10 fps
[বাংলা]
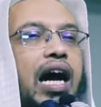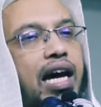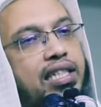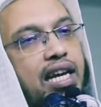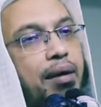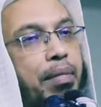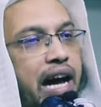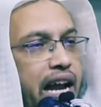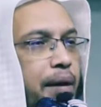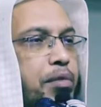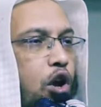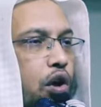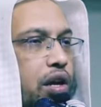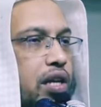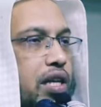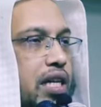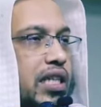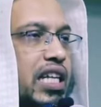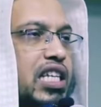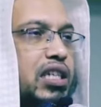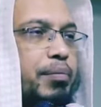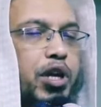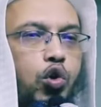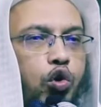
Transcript: আর যারা মাহারাম নন তাদের সামনে